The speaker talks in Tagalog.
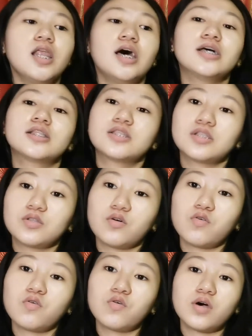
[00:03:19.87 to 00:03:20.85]
Lahat
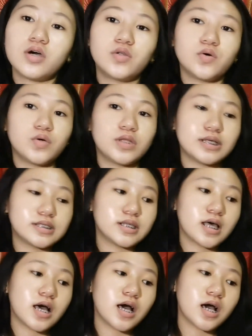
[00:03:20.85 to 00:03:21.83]
to, ano,
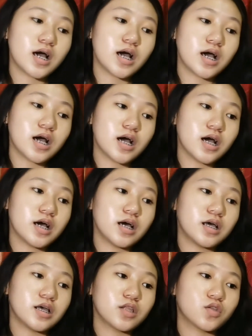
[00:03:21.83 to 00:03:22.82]
nasa,
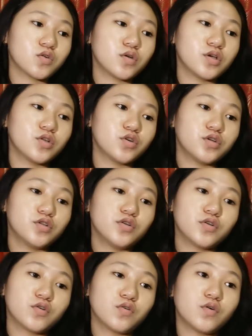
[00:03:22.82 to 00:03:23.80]
itong
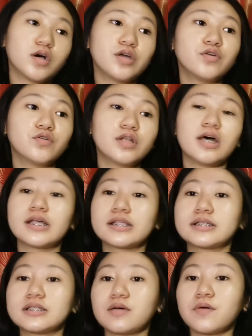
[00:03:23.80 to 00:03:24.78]
in-order ko ngayon, lahat
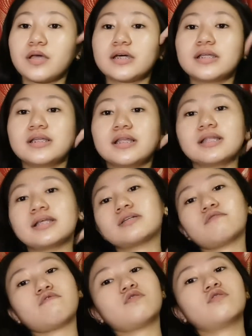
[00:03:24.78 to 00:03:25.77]
kasama yung kanina,
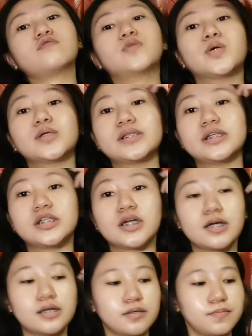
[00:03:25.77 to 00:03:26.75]
nasa 440
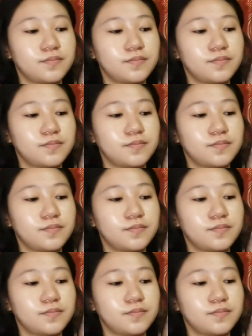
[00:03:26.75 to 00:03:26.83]
siya.